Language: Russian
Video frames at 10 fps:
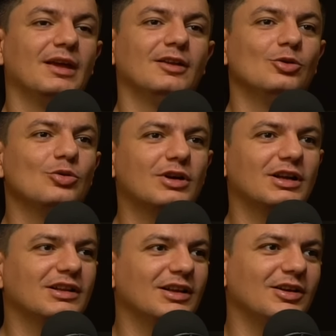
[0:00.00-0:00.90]
Но
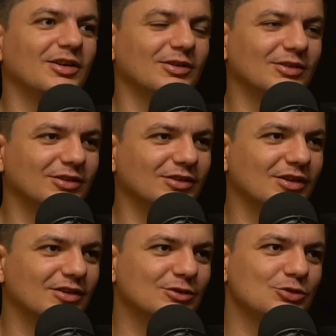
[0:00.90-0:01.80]
когда
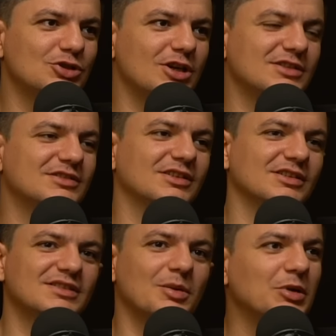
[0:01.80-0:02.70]
случаются
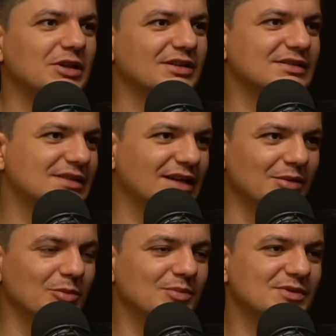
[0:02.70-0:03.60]
события с
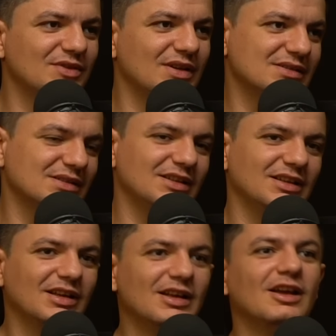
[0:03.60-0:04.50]
Крымом связанные,
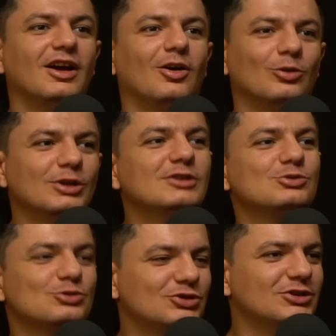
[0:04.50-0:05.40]
у нас
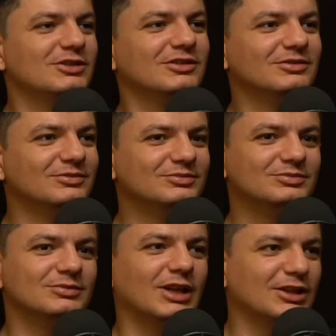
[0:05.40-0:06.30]
уже
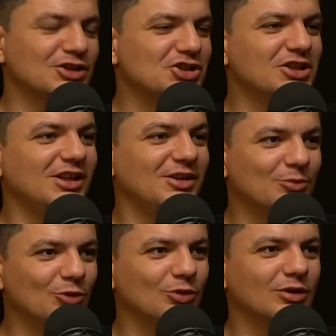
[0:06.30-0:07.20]
отношения
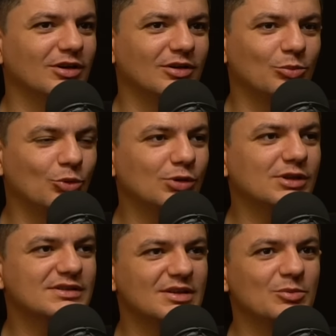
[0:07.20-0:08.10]
немного
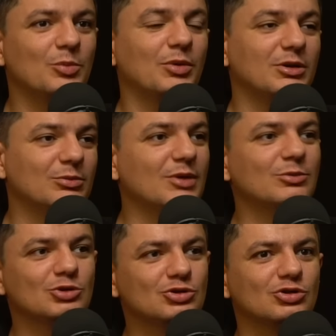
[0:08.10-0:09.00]
портятся, и мы понимаем
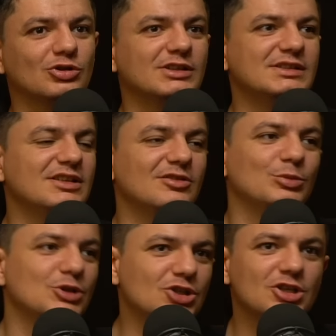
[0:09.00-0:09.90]
то, что Россия в
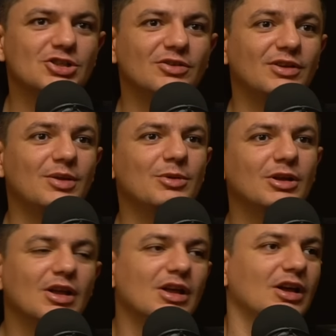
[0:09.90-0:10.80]
ближайшее время
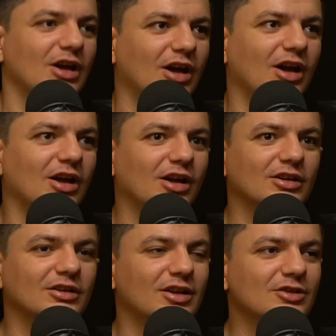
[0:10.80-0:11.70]

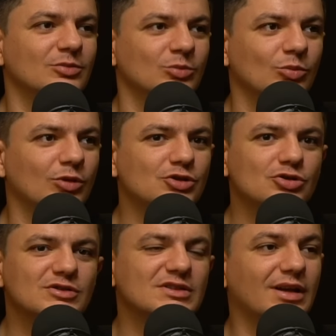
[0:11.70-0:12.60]
а, на, ну,
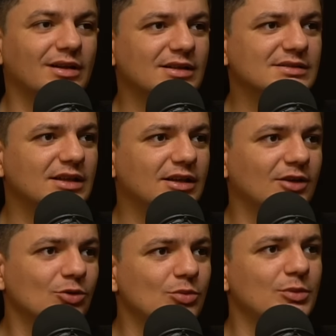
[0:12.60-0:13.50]
насчет стагнации
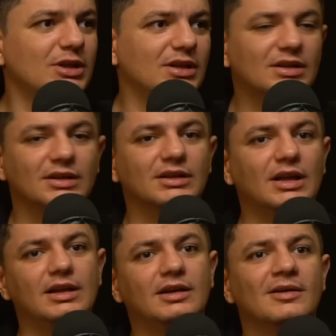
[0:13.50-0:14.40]
экономики и так
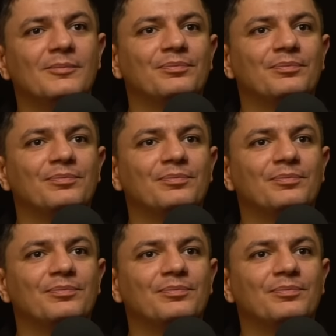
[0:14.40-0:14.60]
далее.